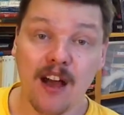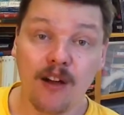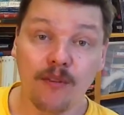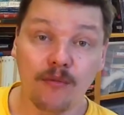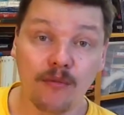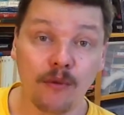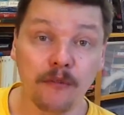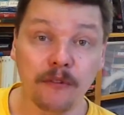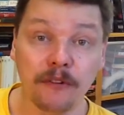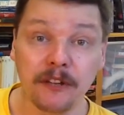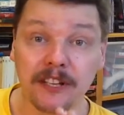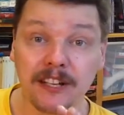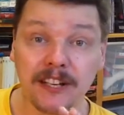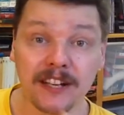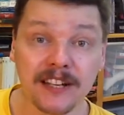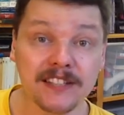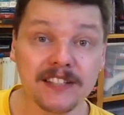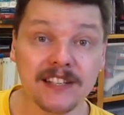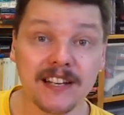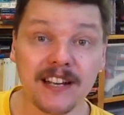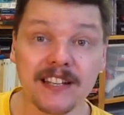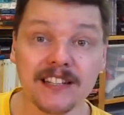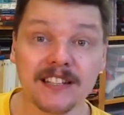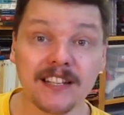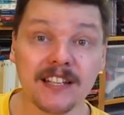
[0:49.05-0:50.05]
Вовкины
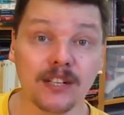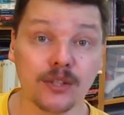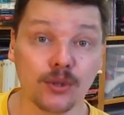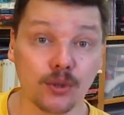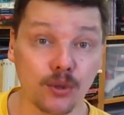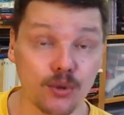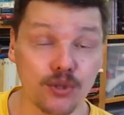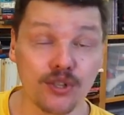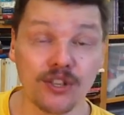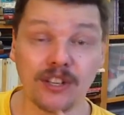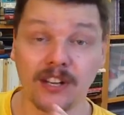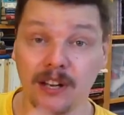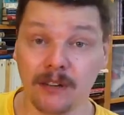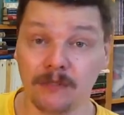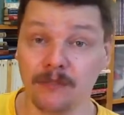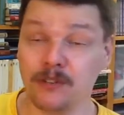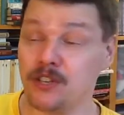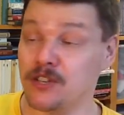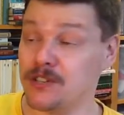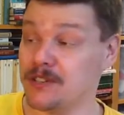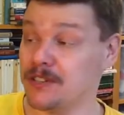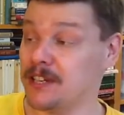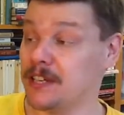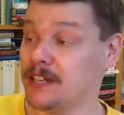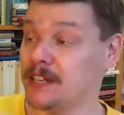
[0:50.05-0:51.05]
рассказы тоже
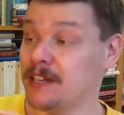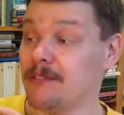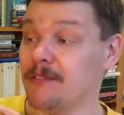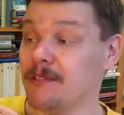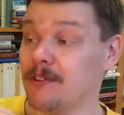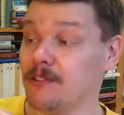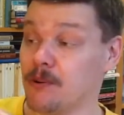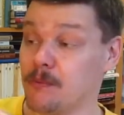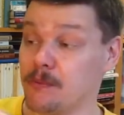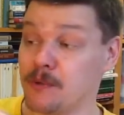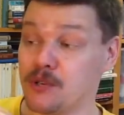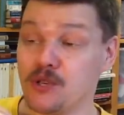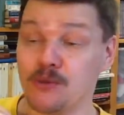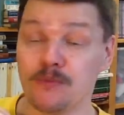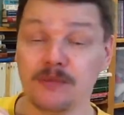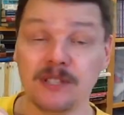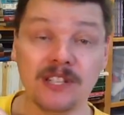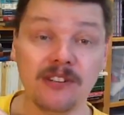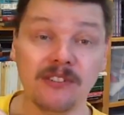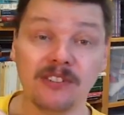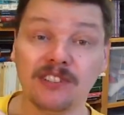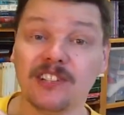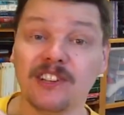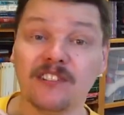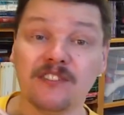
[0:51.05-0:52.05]
графическая новелла, причем
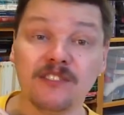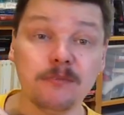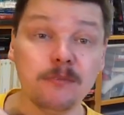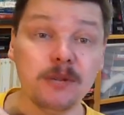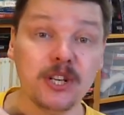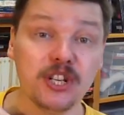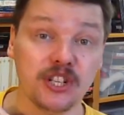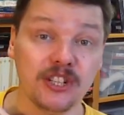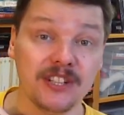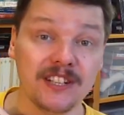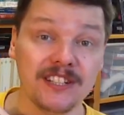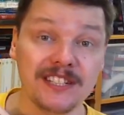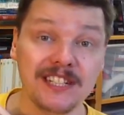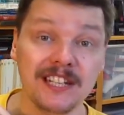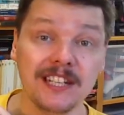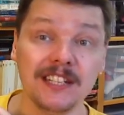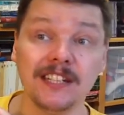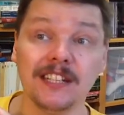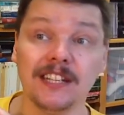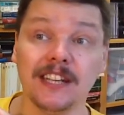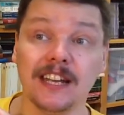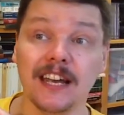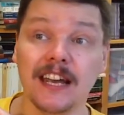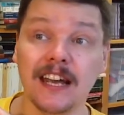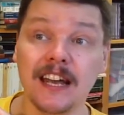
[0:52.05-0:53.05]
сделанная в смешанной
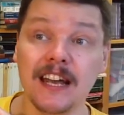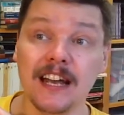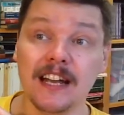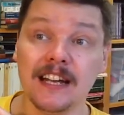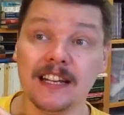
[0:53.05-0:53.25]
технике.